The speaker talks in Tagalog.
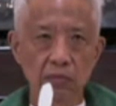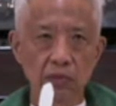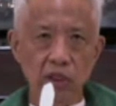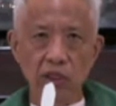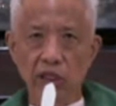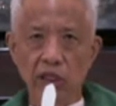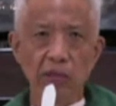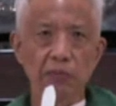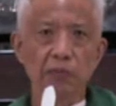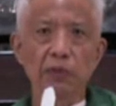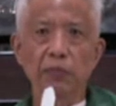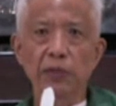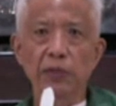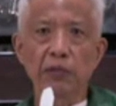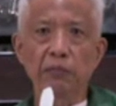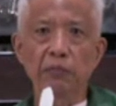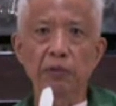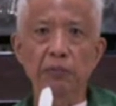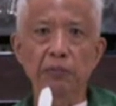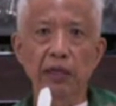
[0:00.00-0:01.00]
Hindi naman
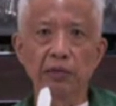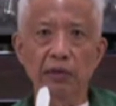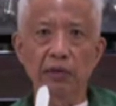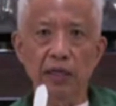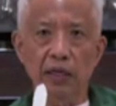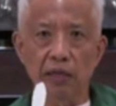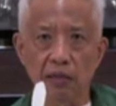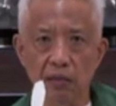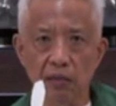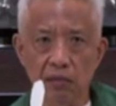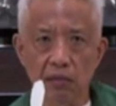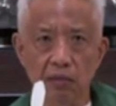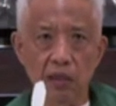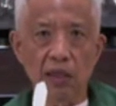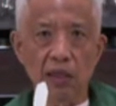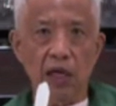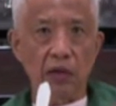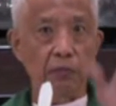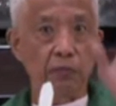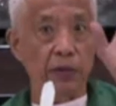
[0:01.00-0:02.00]
pinagbabawal.
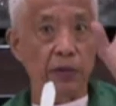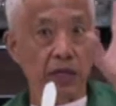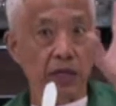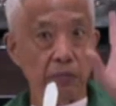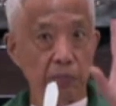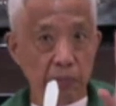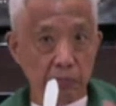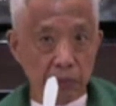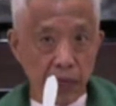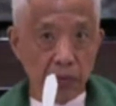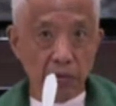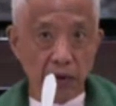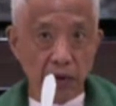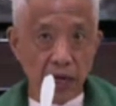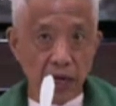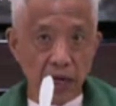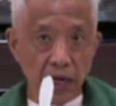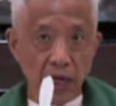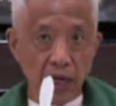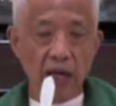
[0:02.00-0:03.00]
Ang
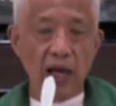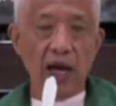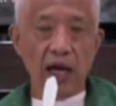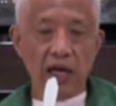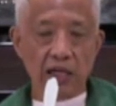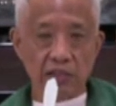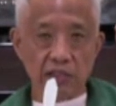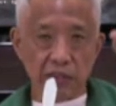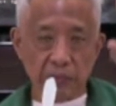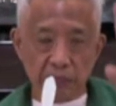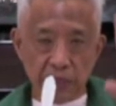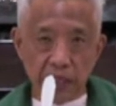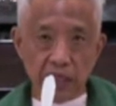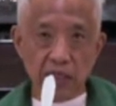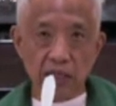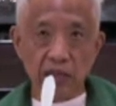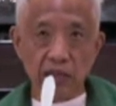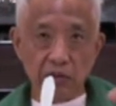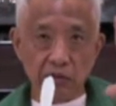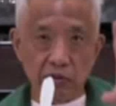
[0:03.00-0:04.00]
pinagbabawal, ang
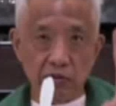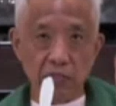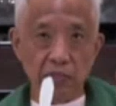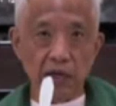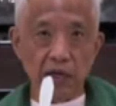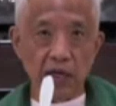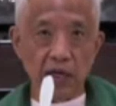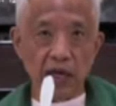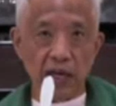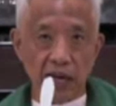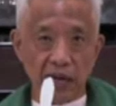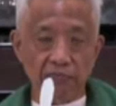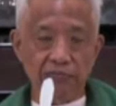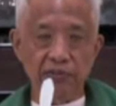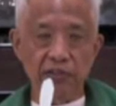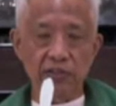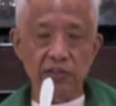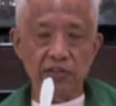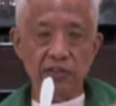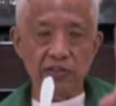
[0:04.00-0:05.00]
sabihin ng mga
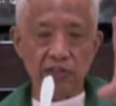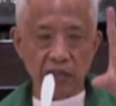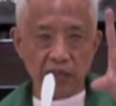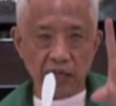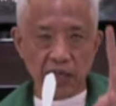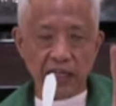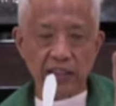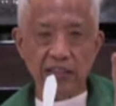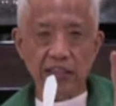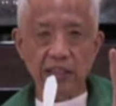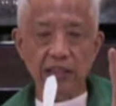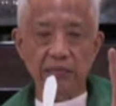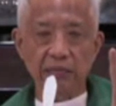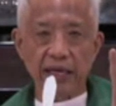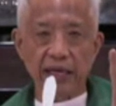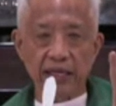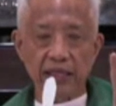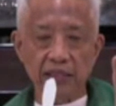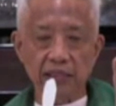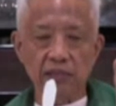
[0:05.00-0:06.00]
lovers ng Latin
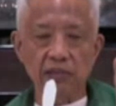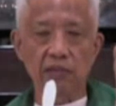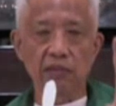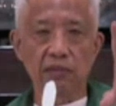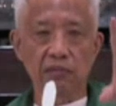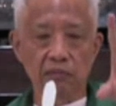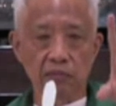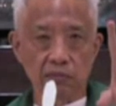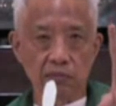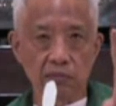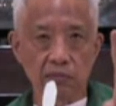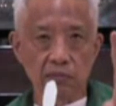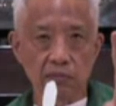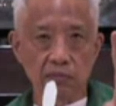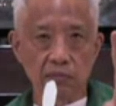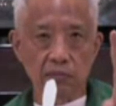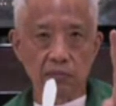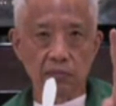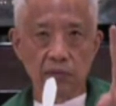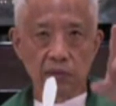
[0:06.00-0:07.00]
Mass
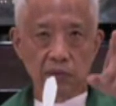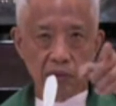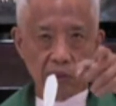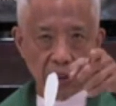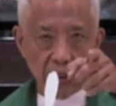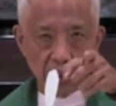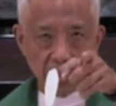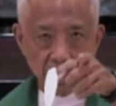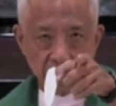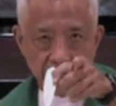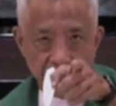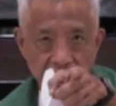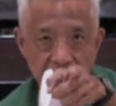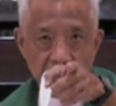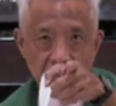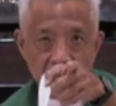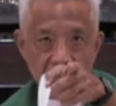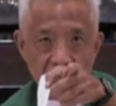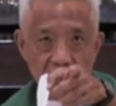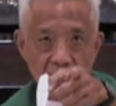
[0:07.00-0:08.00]

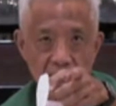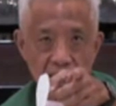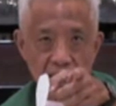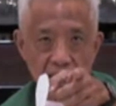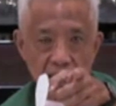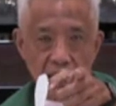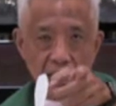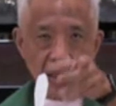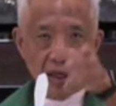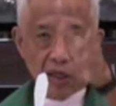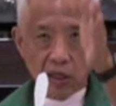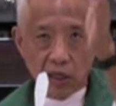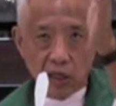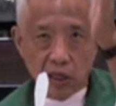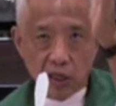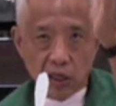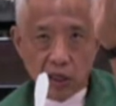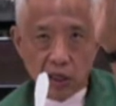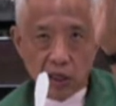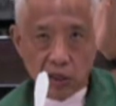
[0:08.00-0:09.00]
na
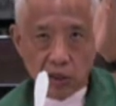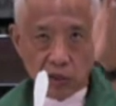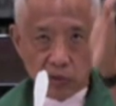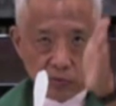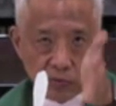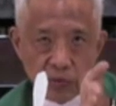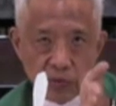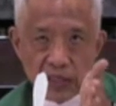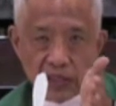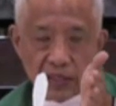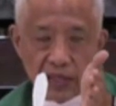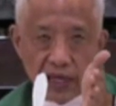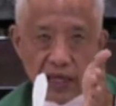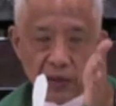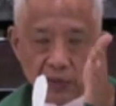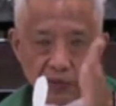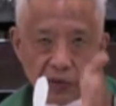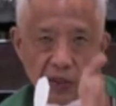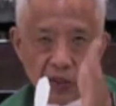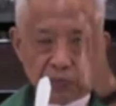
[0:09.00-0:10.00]
yung misa
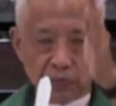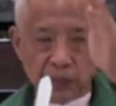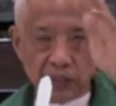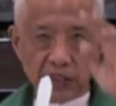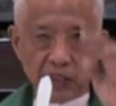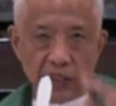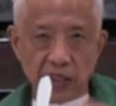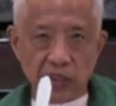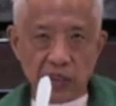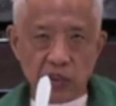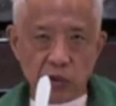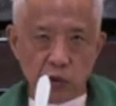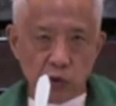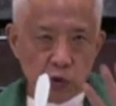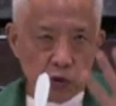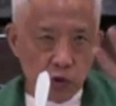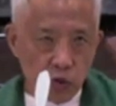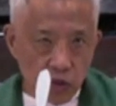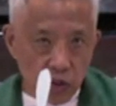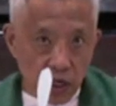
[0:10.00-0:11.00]
after Vatican
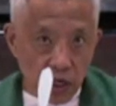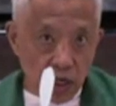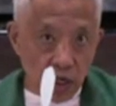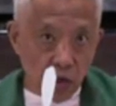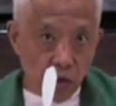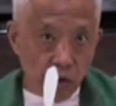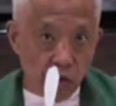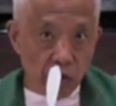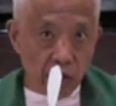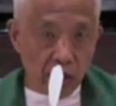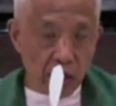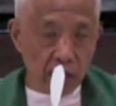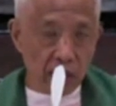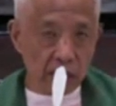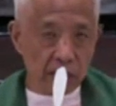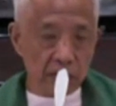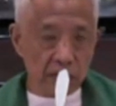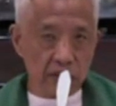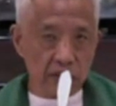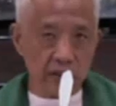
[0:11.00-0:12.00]
II na local
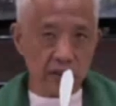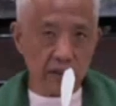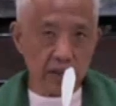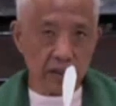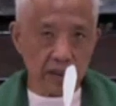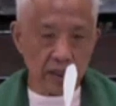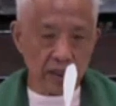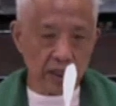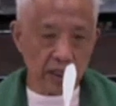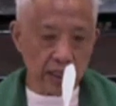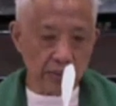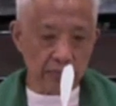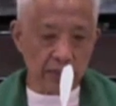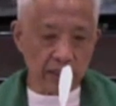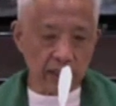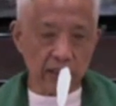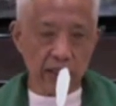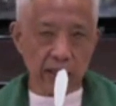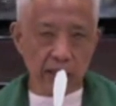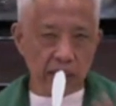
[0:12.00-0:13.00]
languages ang
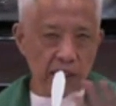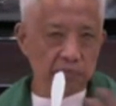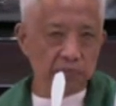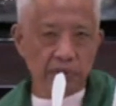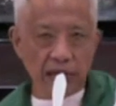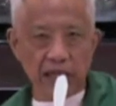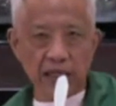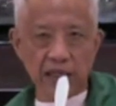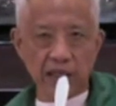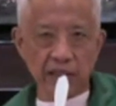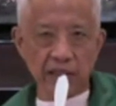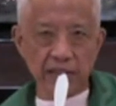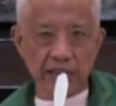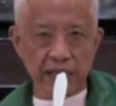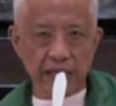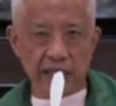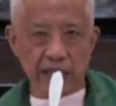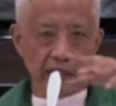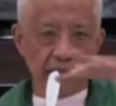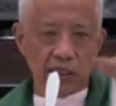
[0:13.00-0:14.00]
ginagamit, invalid
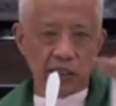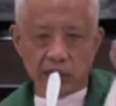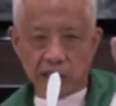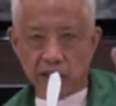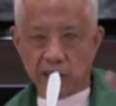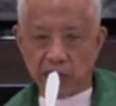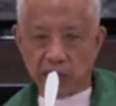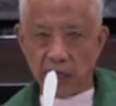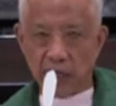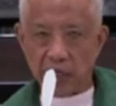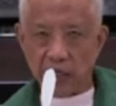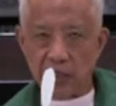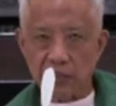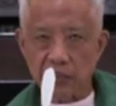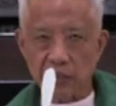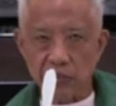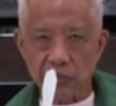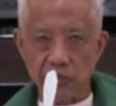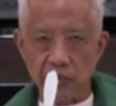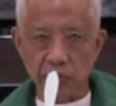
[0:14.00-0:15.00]
yan. Hindi
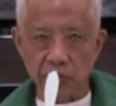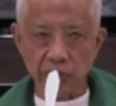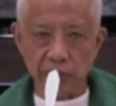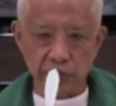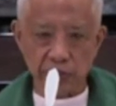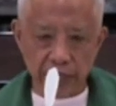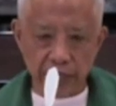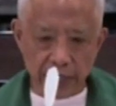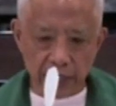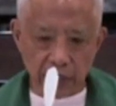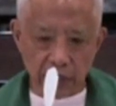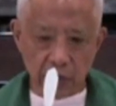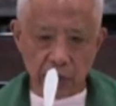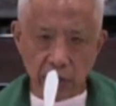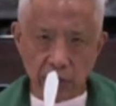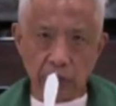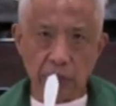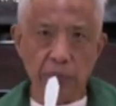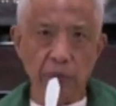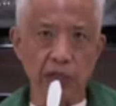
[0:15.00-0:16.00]
galing sa Diyos yan.
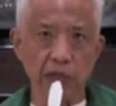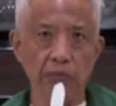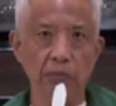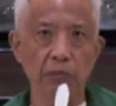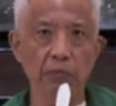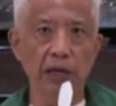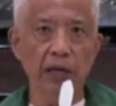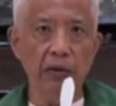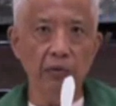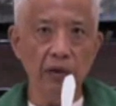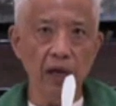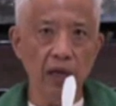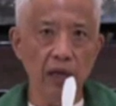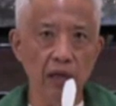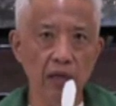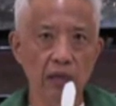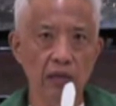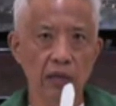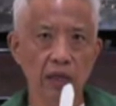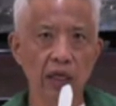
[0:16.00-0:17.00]
Yun,
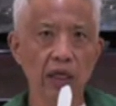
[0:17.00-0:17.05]
pinagbabawal.